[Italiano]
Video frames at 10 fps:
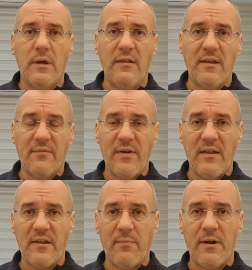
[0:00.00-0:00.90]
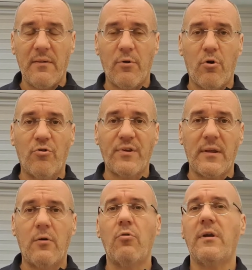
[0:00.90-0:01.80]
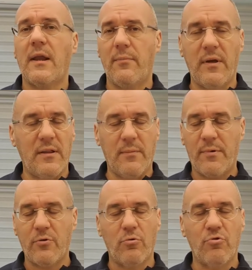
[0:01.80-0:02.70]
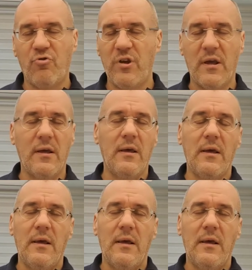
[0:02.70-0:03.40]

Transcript: interventi per la prostata o chiaramente patologie